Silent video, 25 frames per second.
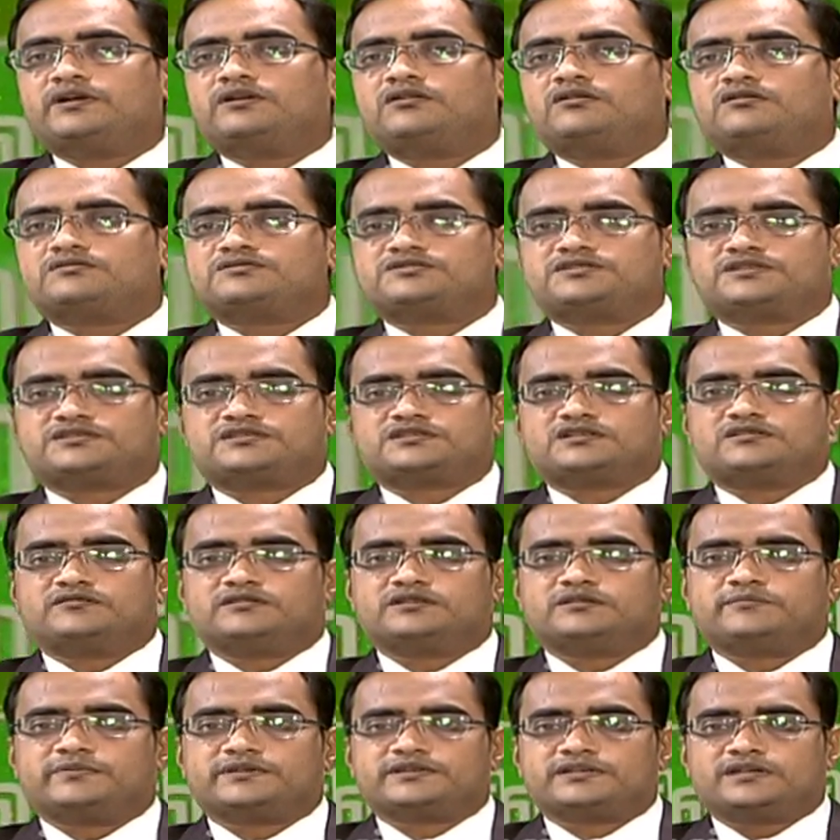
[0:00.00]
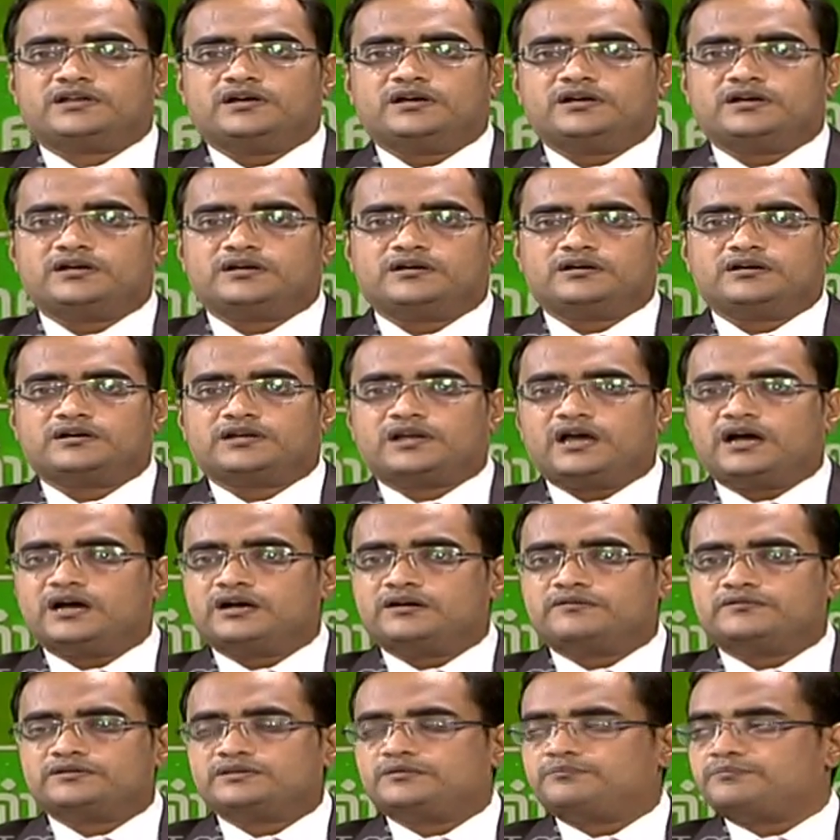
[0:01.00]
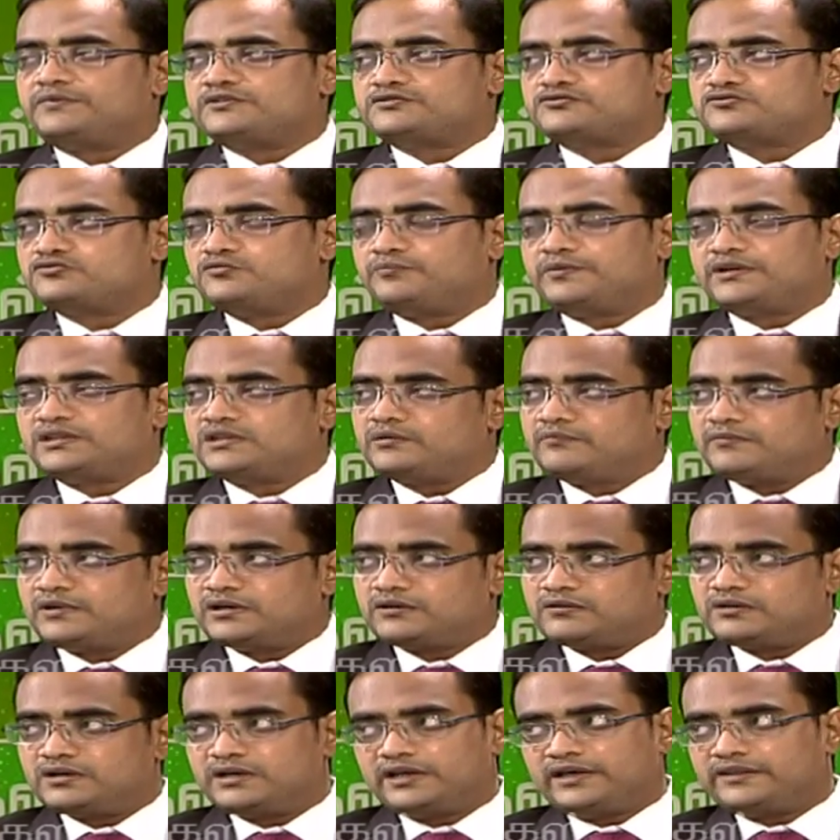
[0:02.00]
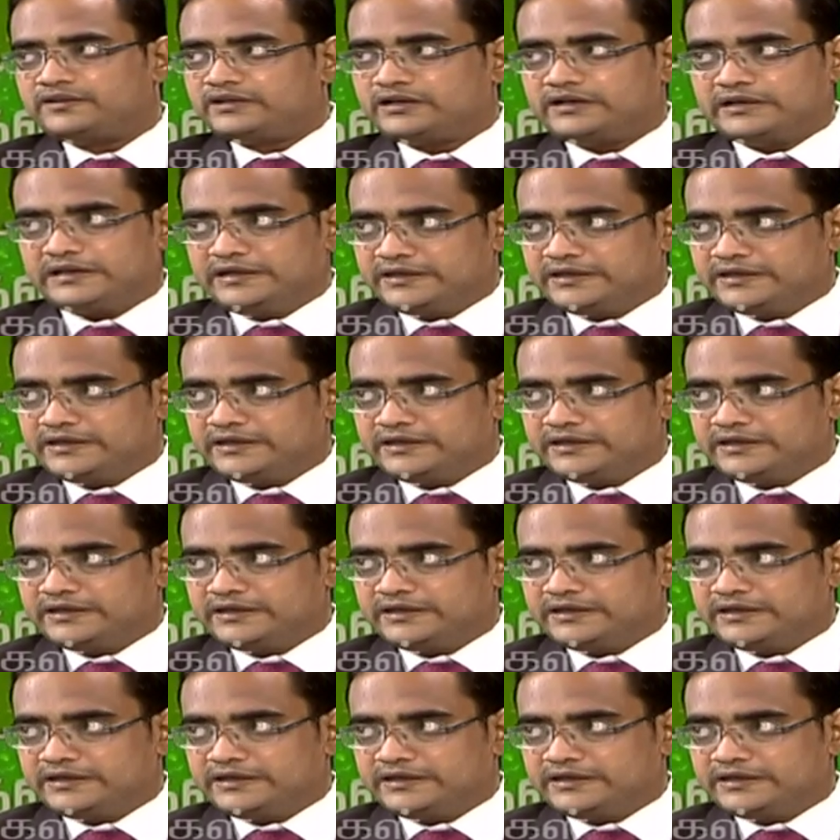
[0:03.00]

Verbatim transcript: இன் லாஜிஸ்டிக்ஸ்க்கு வந்து பார்த்திங்கன்னா நாங்கள் வந்து ப்ளஸ் டூ படித்த மாணவர்களே அது